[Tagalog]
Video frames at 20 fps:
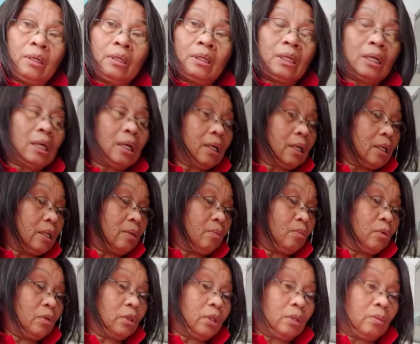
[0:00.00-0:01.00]

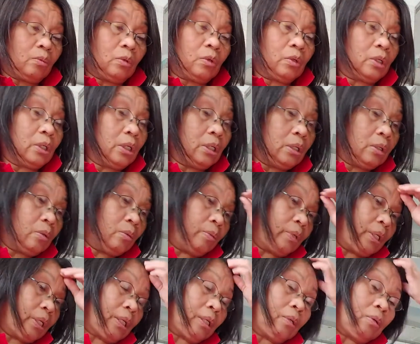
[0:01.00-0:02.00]
nakakalimutan mong
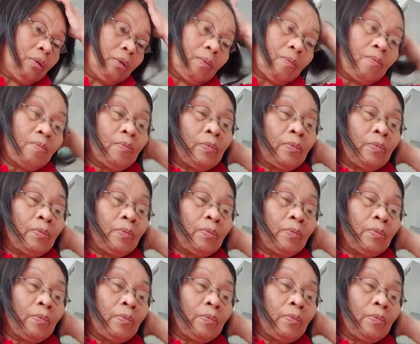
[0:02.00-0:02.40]
inumin ano